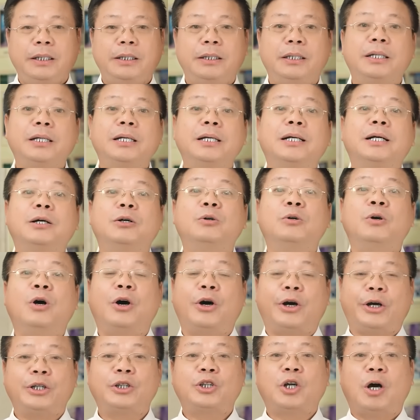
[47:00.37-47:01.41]
Thì những cái câu
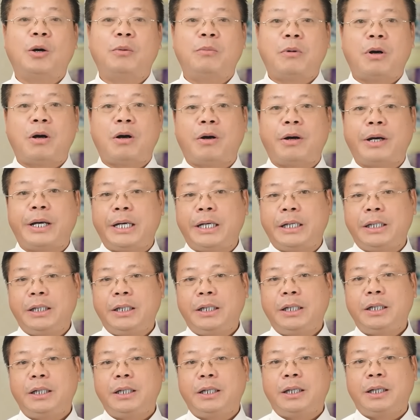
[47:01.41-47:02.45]
hỏi tò mò
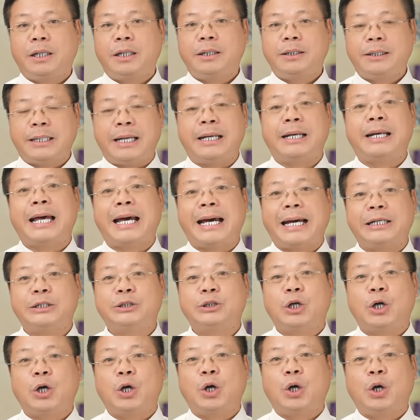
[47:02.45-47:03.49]
ấy để lại
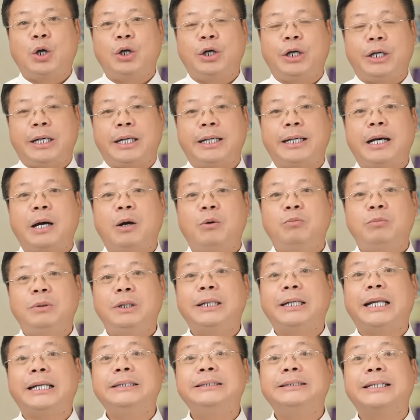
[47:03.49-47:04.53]
cho người đàn
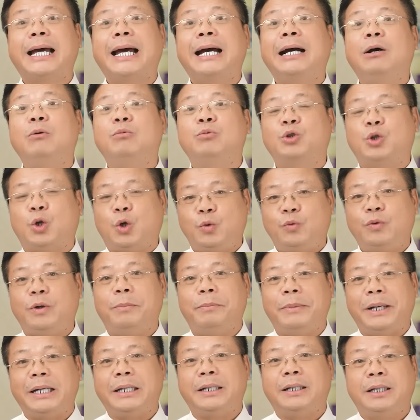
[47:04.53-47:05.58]
ông cái đánh giá không tốt về
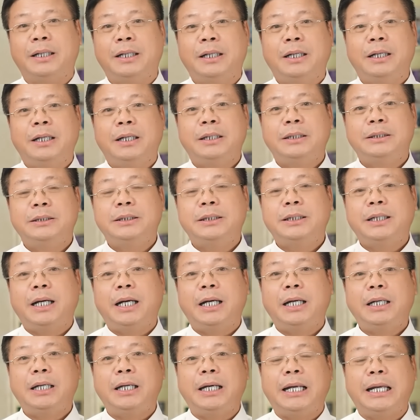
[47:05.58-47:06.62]
mình. Trước
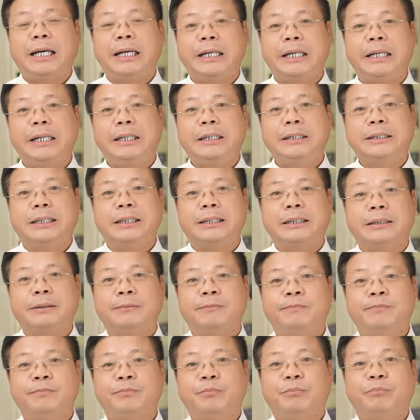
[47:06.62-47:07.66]
hết là nghĩ rằng
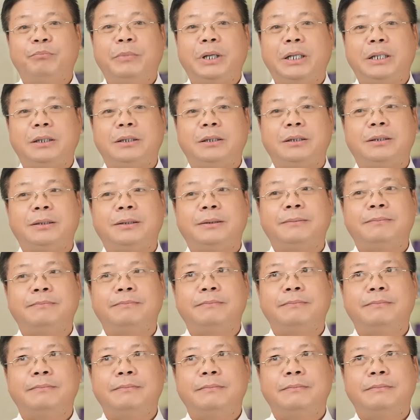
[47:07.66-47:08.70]

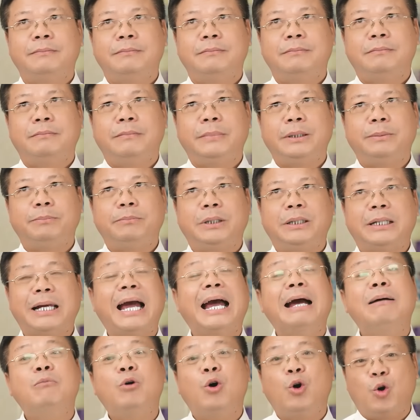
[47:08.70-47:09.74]
mình
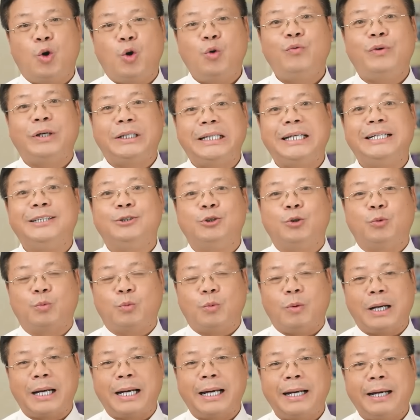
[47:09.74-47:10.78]
ham hố về tình dục
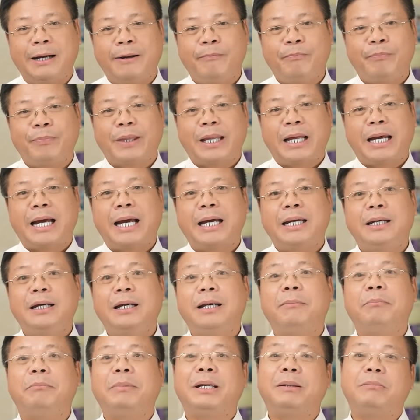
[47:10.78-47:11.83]
quá, hai nữa
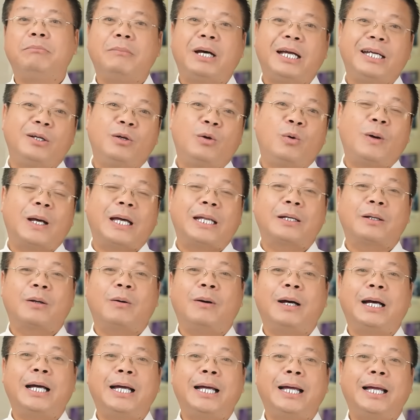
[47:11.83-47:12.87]
là mình bệnh hoạn
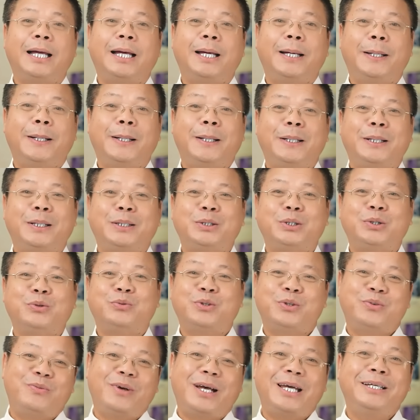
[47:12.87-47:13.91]
quá, rồi
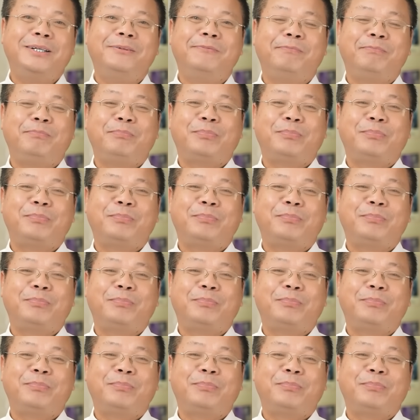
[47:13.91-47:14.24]
vân vân.